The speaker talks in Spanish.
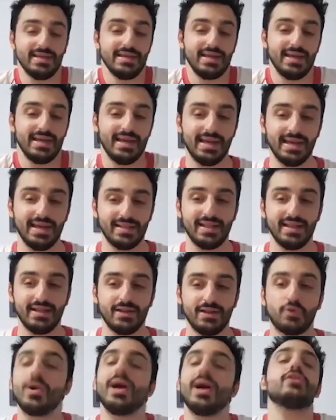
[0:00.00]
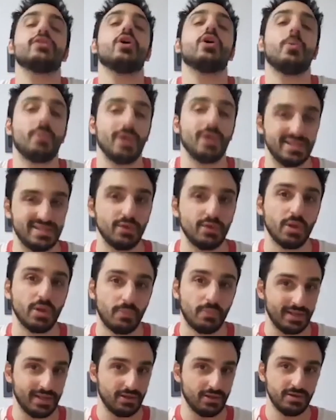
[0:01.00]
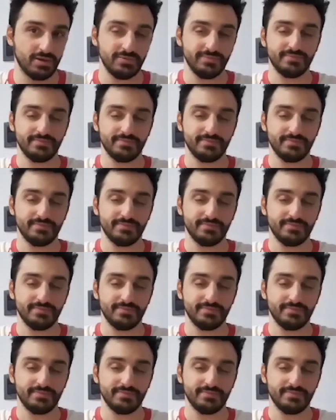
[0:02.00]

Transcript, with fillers: Este, juegan todos por el segundo puesto.